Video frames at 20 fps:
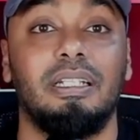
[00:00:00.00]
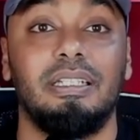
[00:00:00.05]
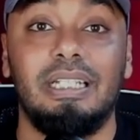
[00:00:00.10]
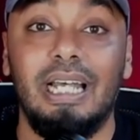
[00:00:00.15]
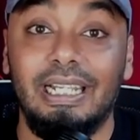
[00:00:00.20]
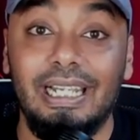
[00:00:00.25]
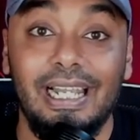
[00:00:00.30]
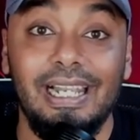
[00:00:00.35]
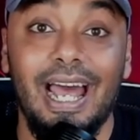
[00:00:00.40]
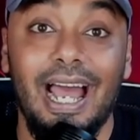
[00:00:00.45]

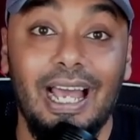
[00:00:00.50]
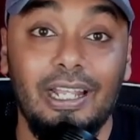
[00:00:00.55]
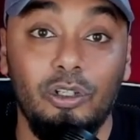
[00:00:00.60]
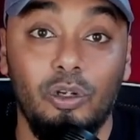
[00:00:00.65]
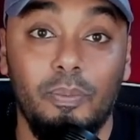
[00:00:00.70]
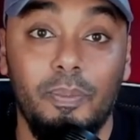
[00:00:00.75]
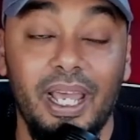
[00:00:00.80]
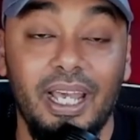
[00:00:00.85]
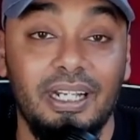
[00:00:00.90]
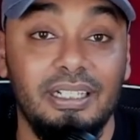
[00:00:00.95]
dan ada Hanno
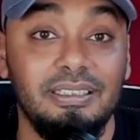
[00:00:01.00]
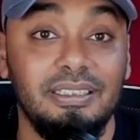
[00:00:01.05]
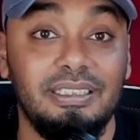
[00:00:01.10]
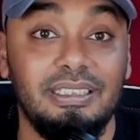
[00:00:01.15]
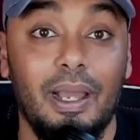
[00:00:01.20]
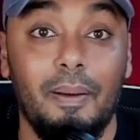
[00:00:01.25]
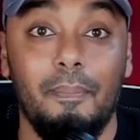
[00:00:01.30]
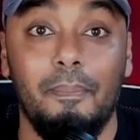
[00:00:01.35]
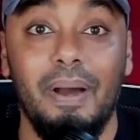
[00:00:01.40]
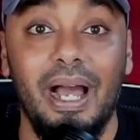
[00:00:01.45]
Behrens
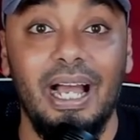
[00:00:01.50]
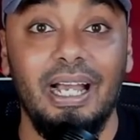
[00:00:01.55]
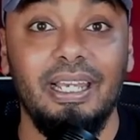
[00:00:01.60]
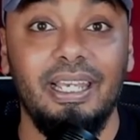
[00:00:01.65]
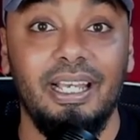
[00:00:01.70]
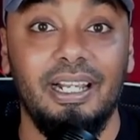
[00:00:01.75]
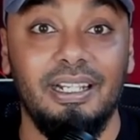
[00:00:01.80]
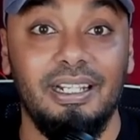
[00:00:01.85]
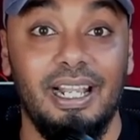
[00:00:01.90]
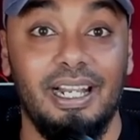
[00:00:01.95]
yang
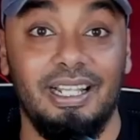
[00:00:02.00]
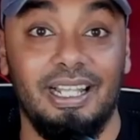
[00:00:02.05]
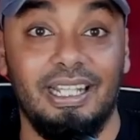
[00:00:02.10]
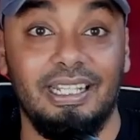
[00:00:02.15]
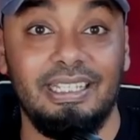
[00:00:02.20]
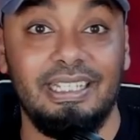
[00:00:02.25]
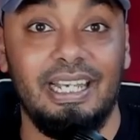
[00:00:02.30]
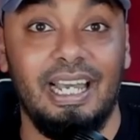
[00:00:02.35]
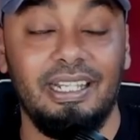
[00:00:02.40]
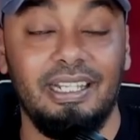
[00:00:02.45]
mangkir dari
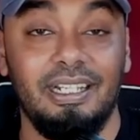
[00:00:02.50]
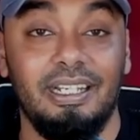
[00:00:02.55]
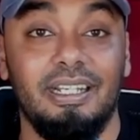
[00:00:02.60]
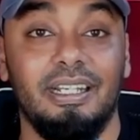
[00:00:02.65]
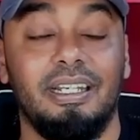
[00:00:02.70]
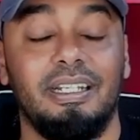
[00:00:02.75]
latihan